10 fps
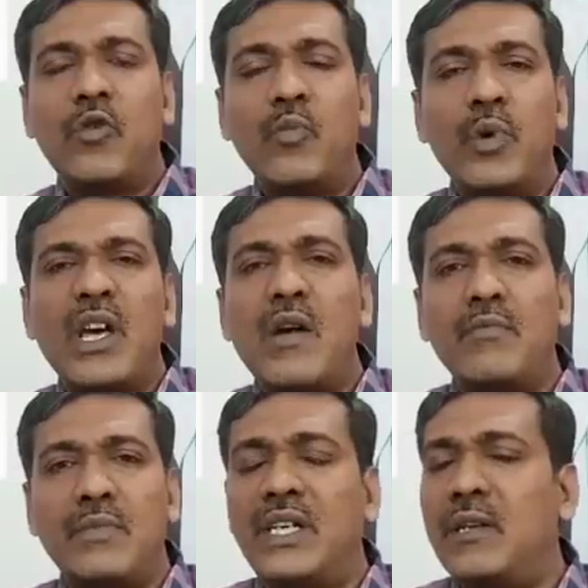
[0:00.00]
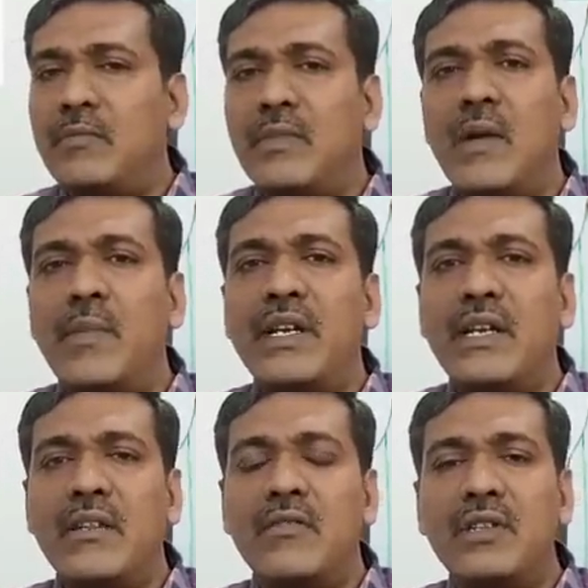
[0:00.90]
ஒன்பதாம் இடம்
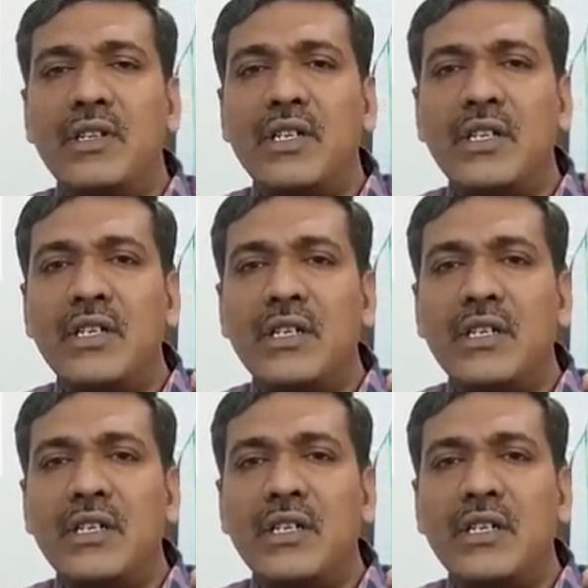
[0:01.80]
அப்படிங்கிறது வந்து